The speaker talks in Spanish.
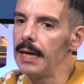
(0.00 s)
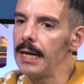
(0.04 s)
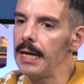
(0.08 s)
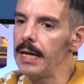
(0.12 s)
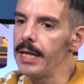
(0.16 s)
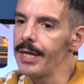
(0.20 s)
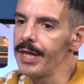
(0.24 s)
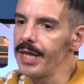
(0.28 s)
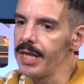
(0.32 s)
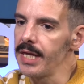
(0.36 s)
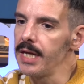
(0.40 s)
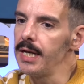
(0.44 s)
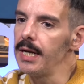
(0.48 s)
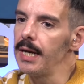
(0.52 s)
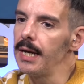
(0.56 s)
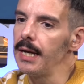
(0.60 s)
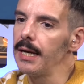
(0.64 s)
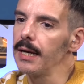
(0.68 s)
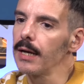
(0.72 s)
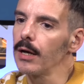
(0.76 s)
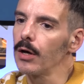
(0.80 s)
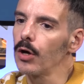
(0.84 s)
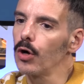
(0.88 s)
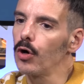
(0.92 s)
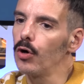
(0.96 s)
el
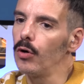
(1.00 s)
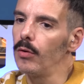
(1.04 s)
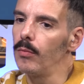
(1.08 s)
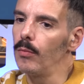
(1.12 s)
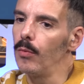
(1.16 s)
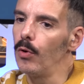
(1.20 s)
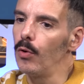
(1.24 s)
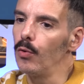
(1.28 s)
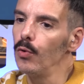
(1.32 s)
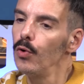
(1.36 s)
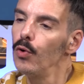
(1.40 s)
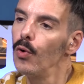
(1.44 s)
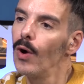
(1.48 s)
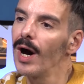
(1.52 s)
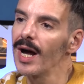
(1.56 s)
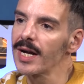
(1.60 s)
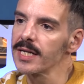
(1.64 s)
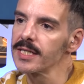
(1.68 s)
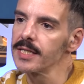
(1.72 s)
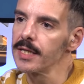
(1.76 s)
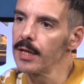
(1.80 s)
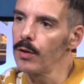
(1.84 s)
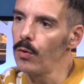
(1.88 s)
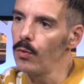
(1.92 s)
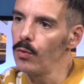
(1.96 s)
cine como un lugar
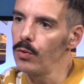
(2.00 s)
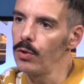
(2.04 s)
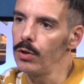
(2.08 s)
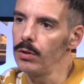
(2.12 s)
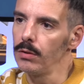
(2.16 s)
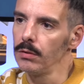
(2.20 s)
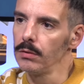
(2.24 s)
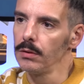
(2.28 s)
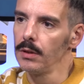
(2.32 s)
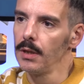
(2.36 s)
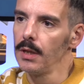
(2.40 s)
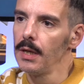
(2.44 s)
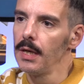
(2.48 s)
seguro